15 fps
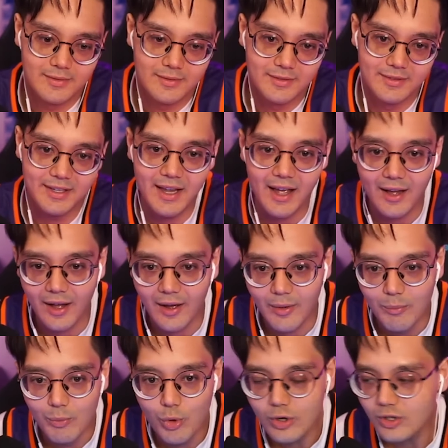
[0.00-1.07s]
Digga,
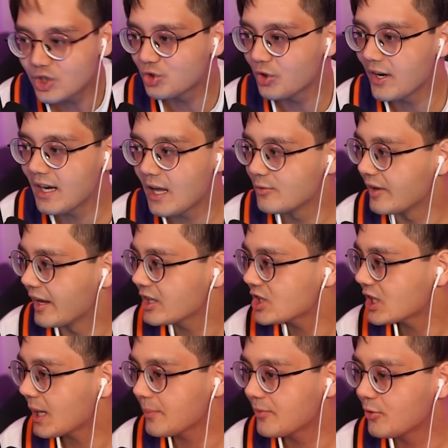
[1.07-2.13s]
Mugen Train Live
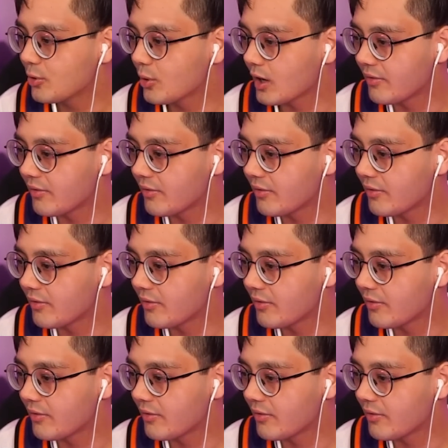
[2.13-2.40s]
Action Adaption oder